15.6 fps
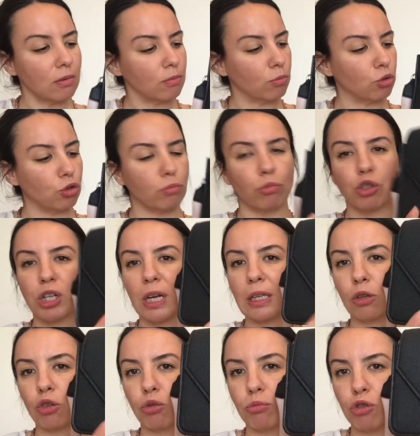bunun bu şekilde
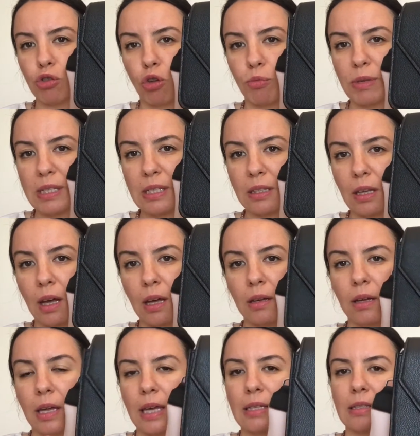gümüş olması da
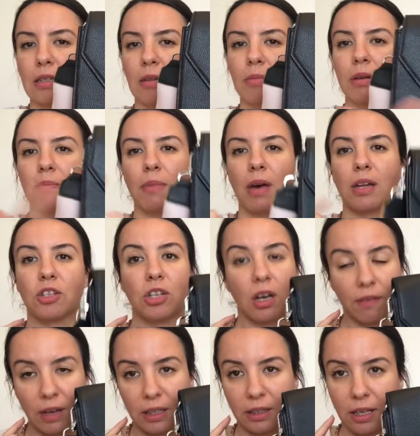ekstra bir bence
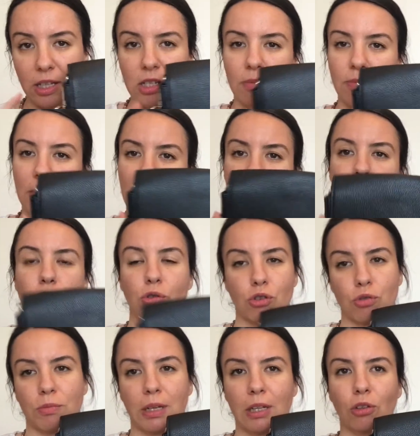avantaj. Benim çok
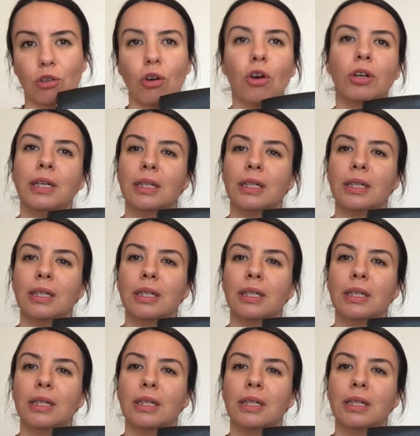hoşuma gidiyor.